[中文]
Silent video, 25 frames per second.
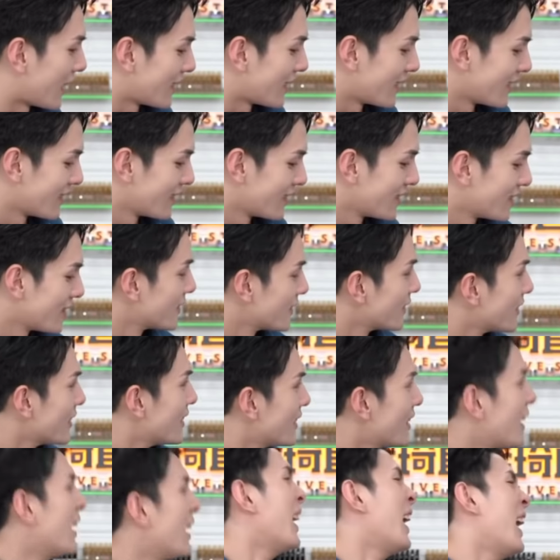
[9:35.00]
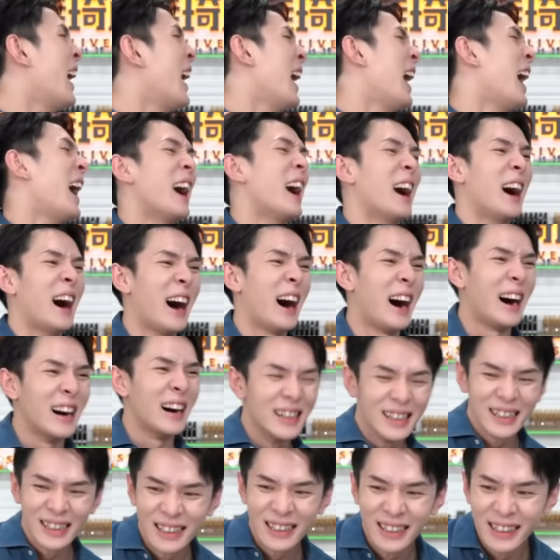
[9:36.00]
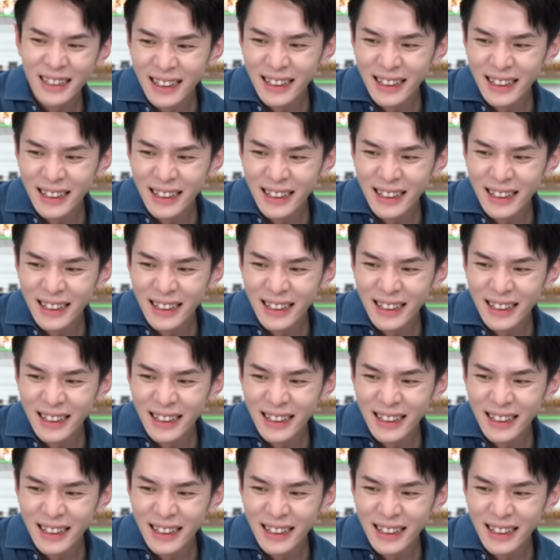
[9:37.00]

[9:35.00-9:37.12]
看。哈哈哈！